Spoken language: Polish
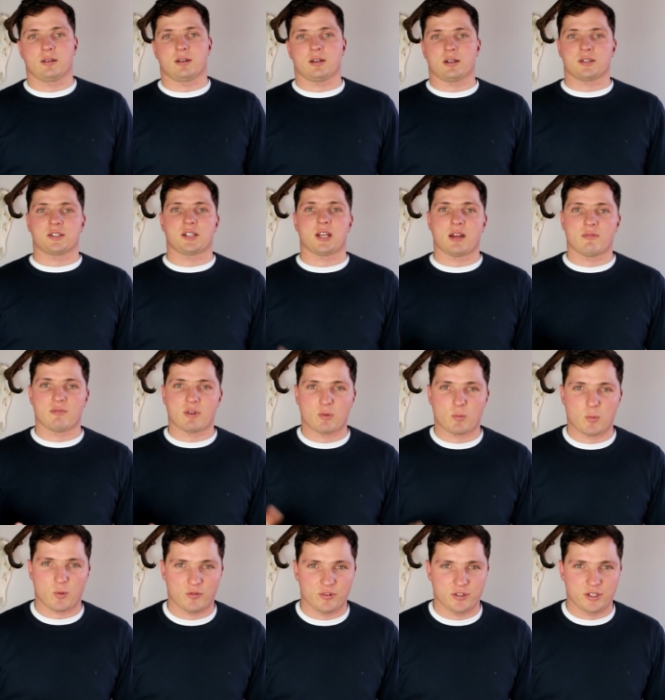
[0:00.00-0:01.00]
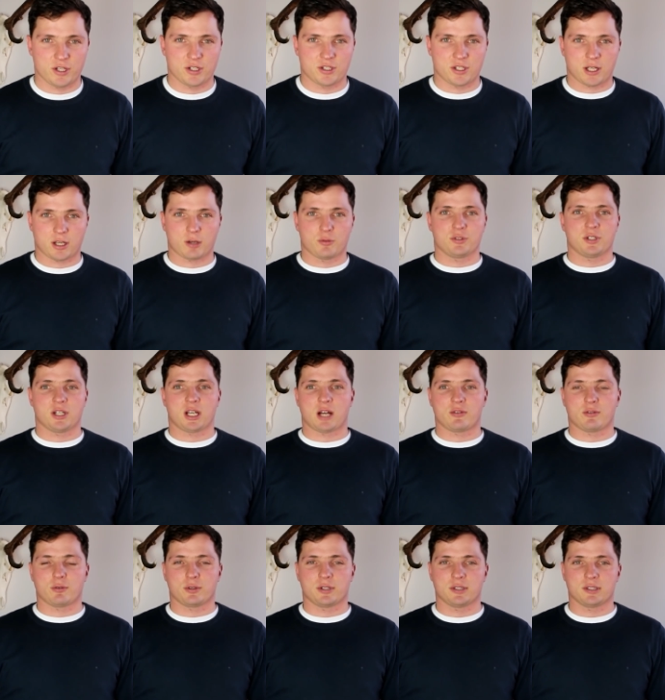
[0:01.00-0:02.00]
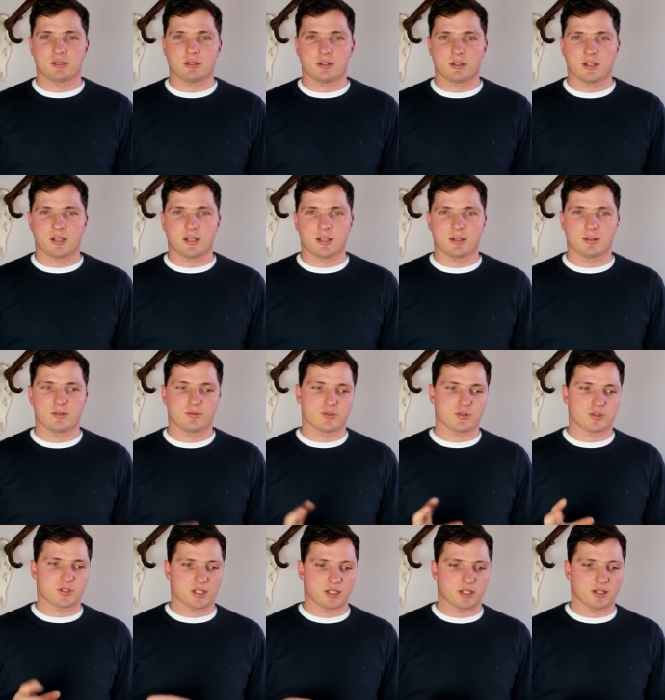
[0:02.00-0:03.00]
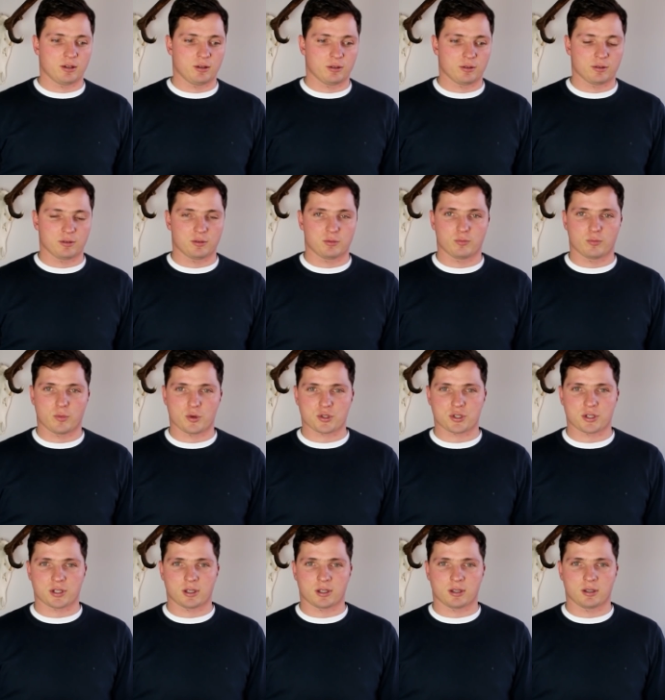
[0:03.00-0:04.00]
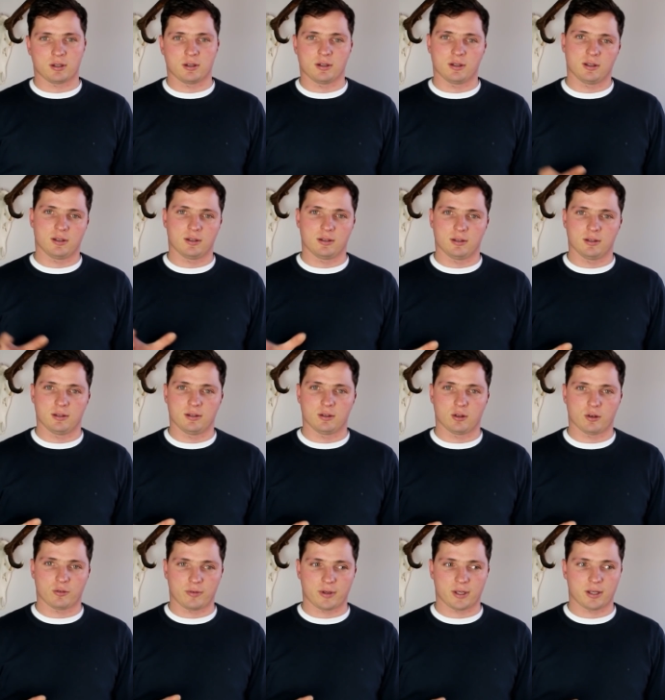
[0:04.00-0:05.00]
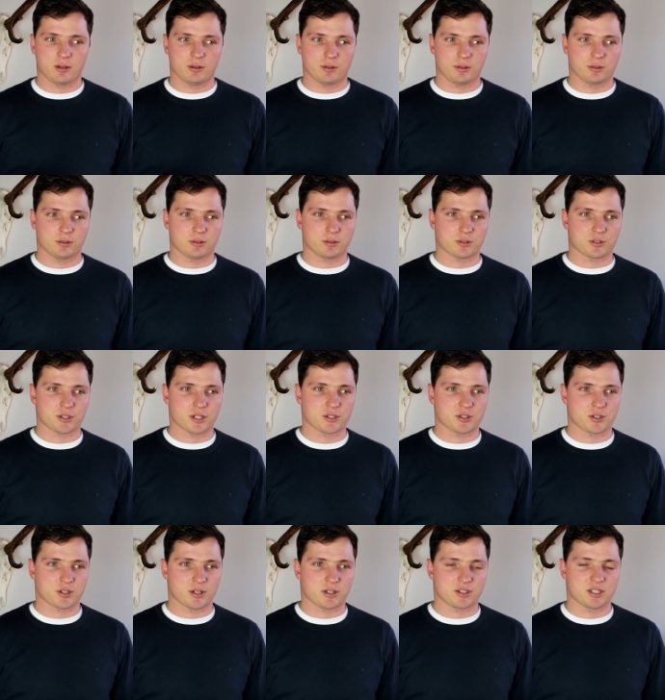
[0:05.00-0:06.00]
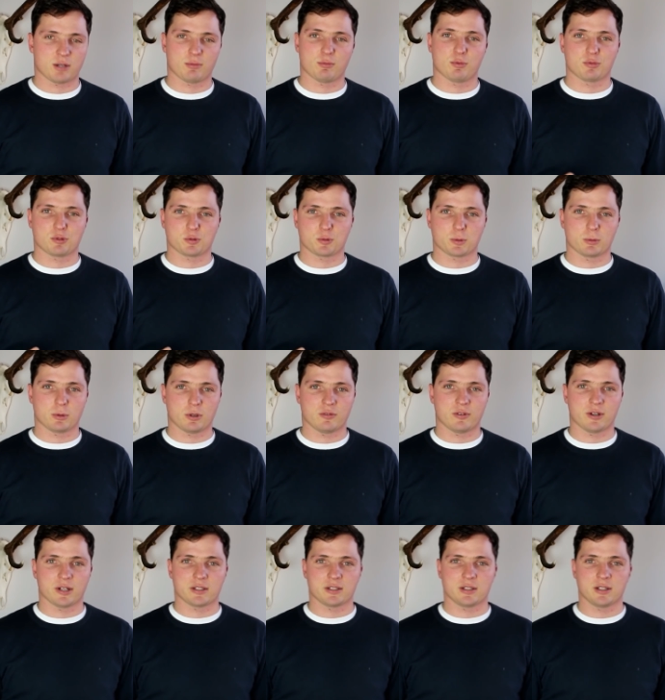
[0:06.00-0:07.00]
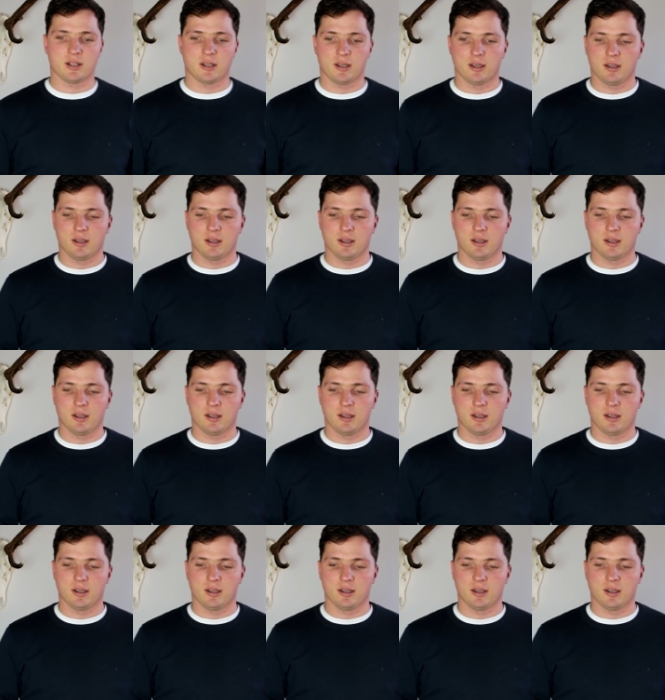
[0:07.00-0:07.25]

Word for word: Chciałem Wam opowiedzieć taką ciekawą historię, coś takiego może y, nowego troszeczkę chciałbym spróbować.